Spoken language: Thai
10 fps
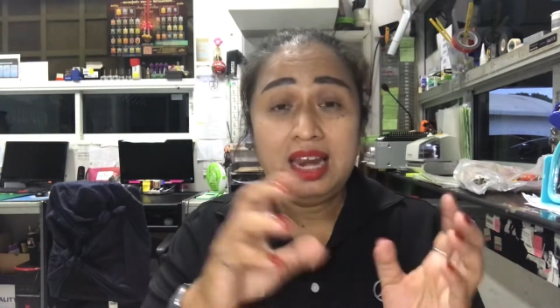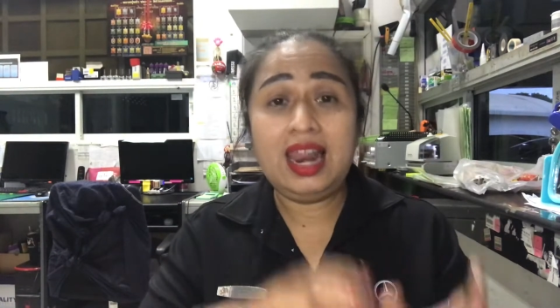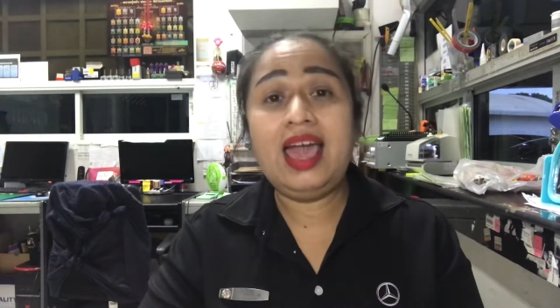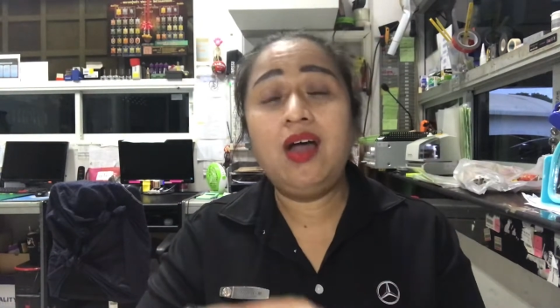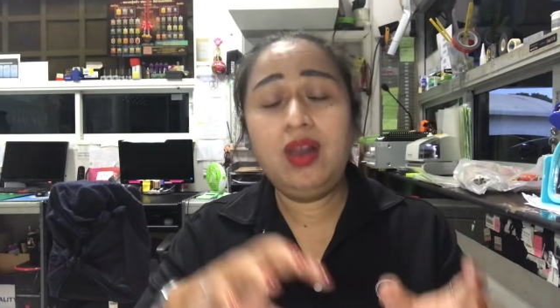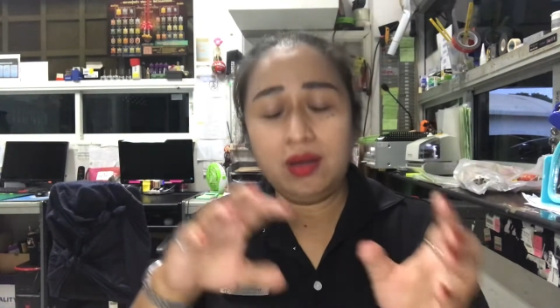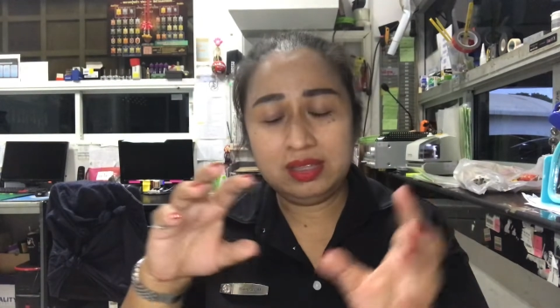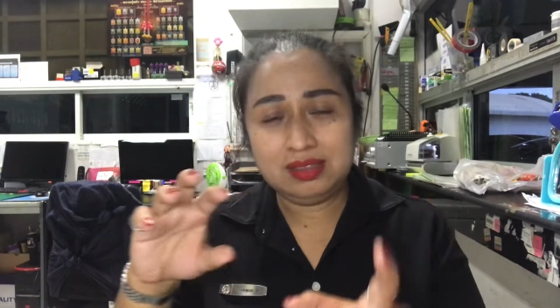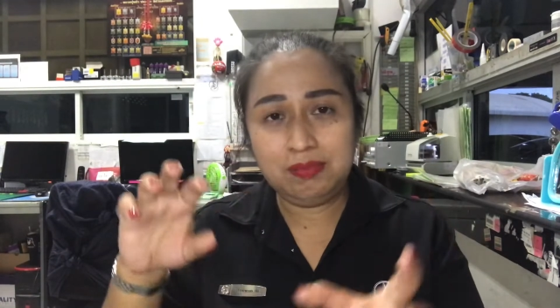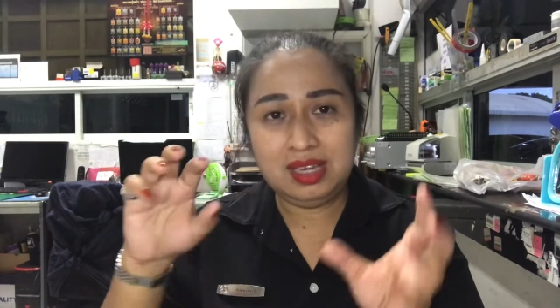แล้วเราก็
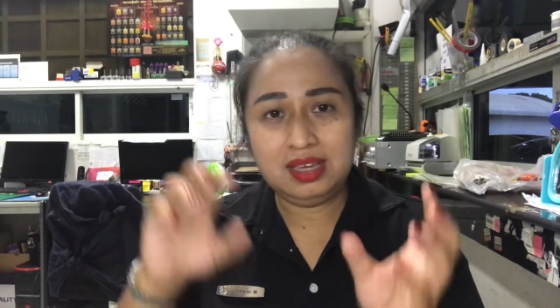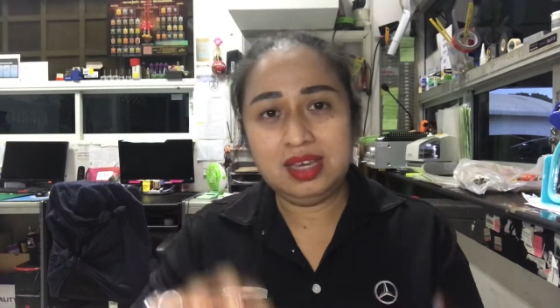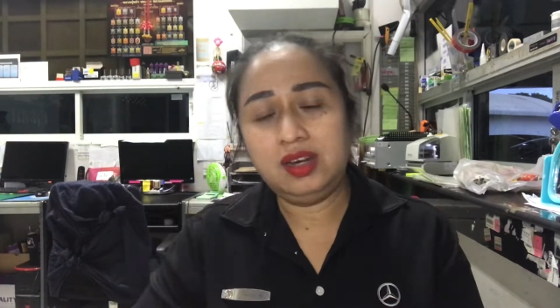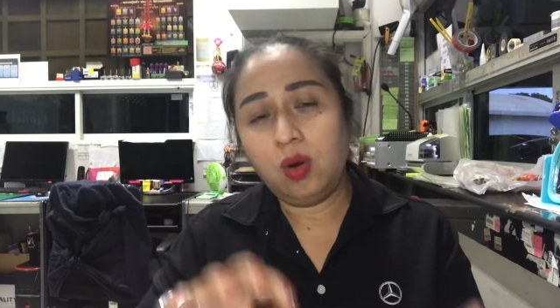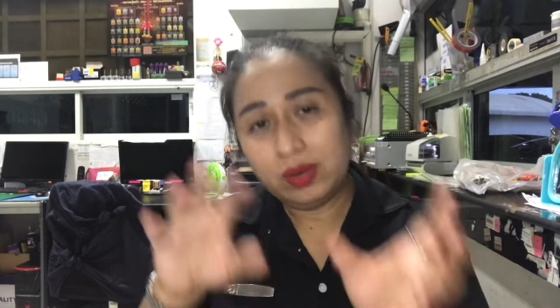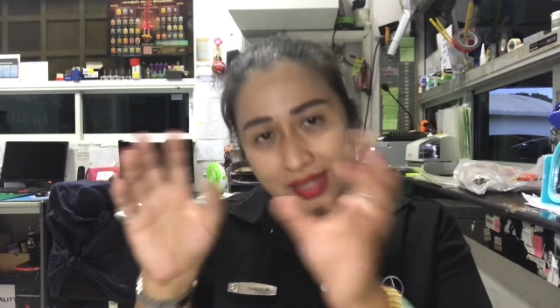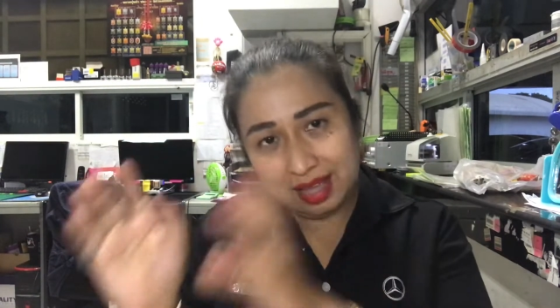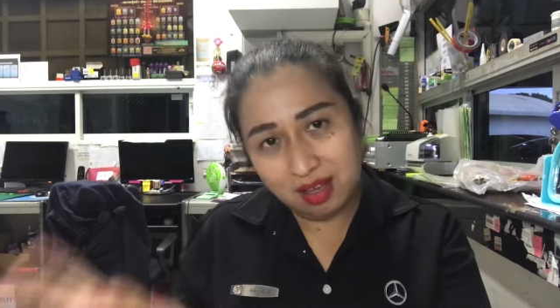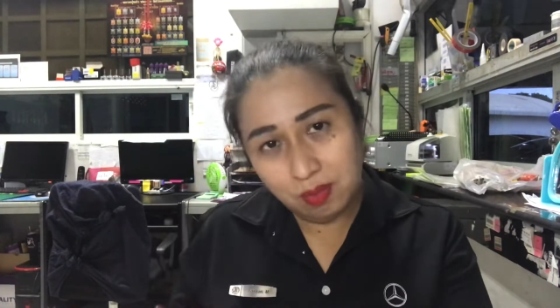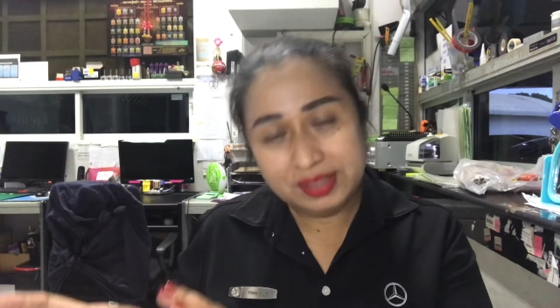จะมีเงินโอน
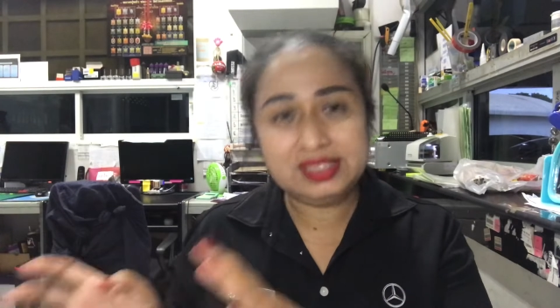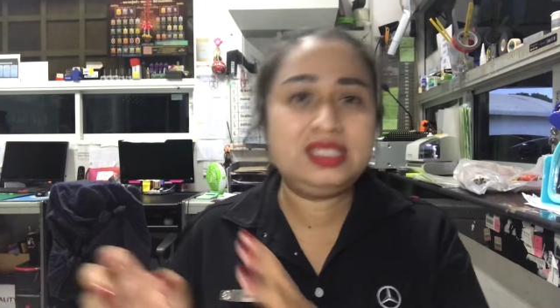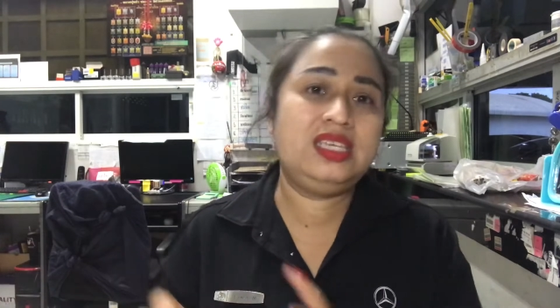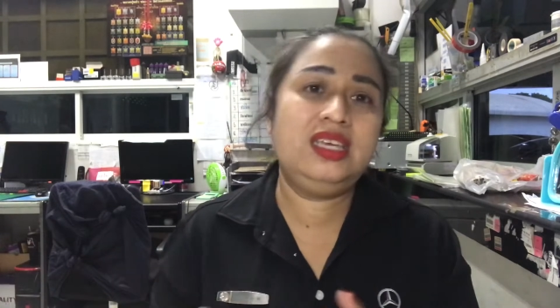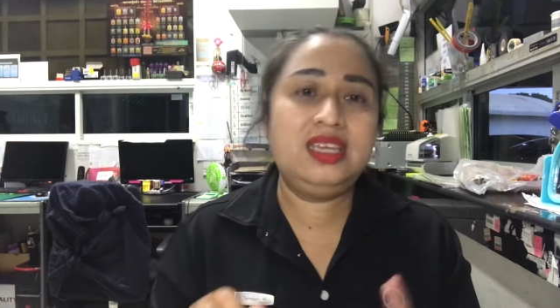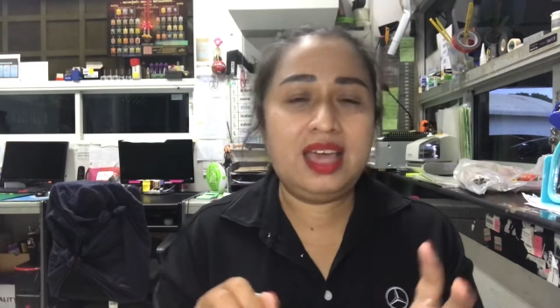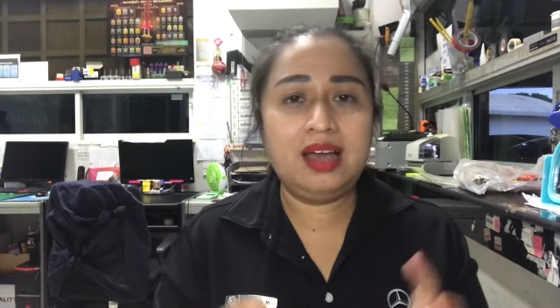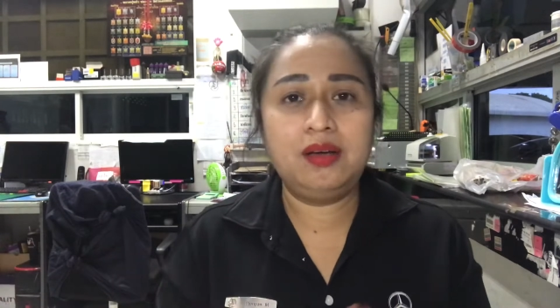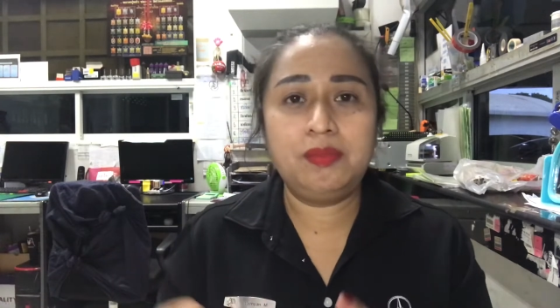เข้าบัญชีอย่าง